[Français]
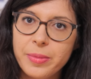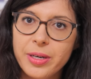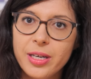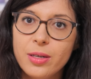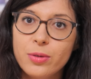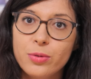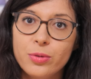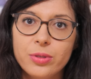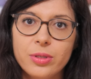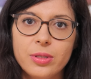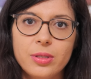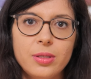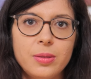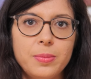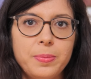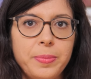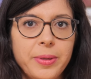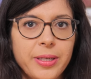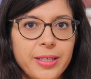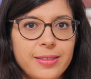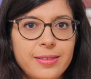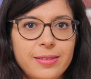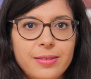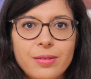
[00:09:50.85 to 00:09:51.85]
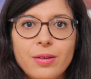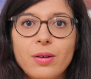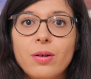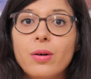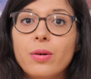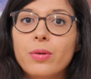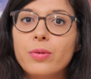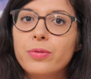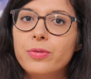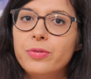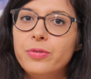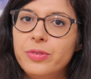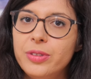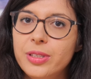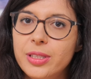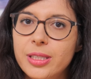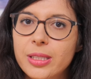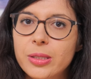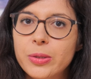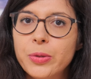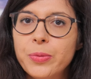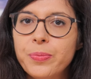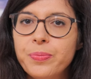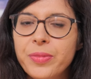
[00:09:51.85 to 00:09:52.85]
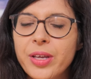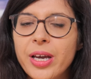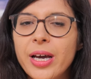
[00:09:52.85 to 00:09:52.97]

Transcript: bah, il est aussi pertinent en vidéo.